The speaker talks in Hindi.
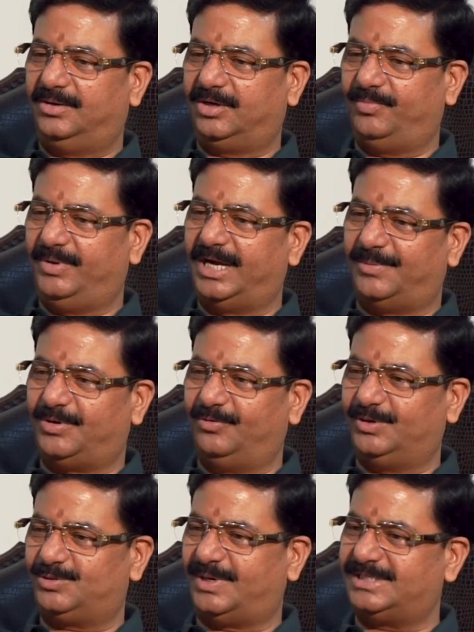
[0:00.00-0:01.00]
और मैं आपको
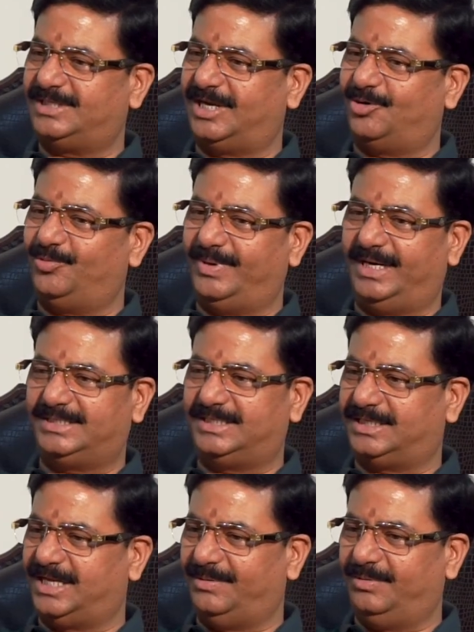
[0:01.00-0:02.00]
विश्वास दिलाऊं मैंने
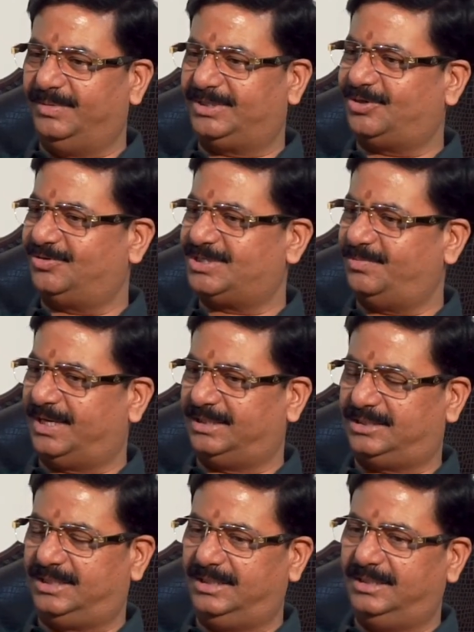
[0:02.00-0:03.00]
जितने भी मित्रों से
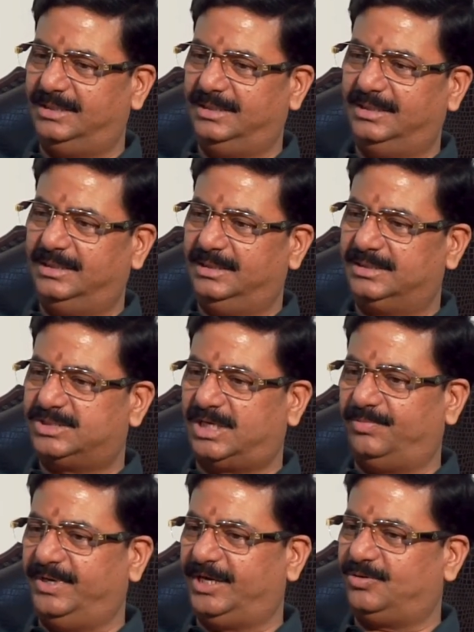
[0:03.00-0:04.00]
बात की
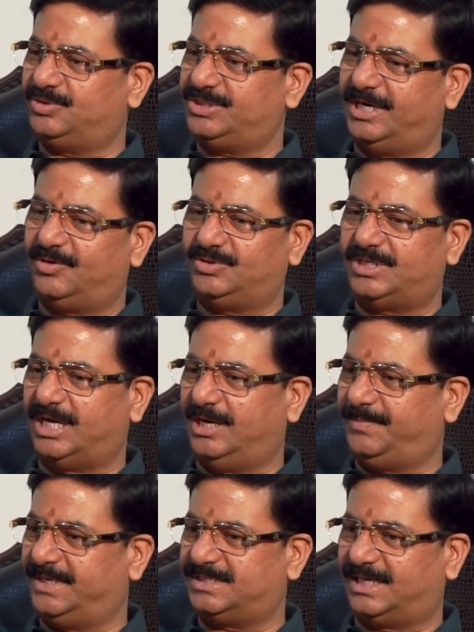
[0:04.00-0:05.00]
सब ने कुछ ना कुछ
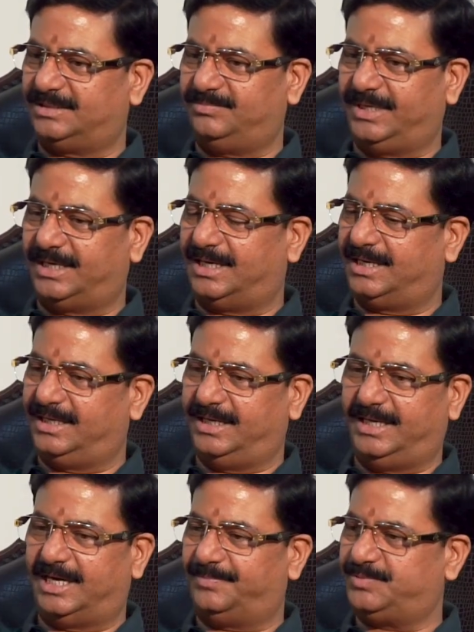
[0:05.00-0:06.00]
हेल्प के साथ में कहा कि
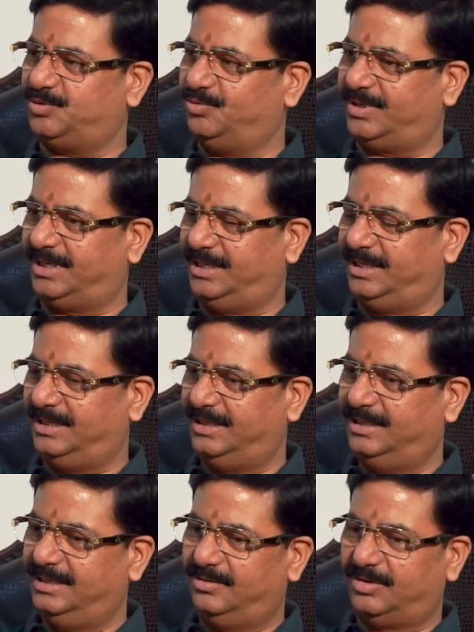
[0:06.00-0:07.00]
नहीं आप शुरू करिए
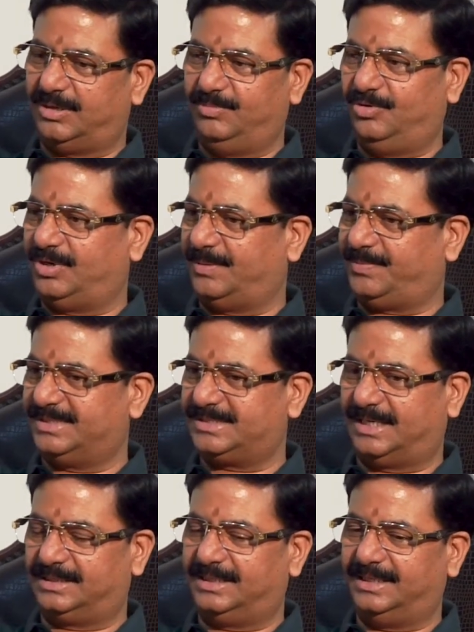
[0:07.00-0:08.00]
और हम लोग आपके
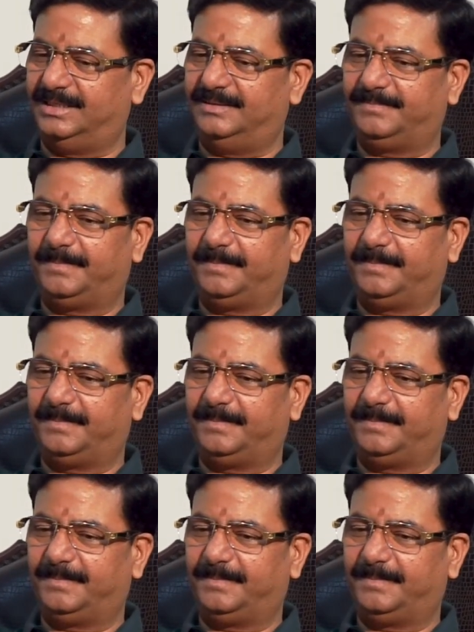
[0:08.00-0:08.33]
साथ हैं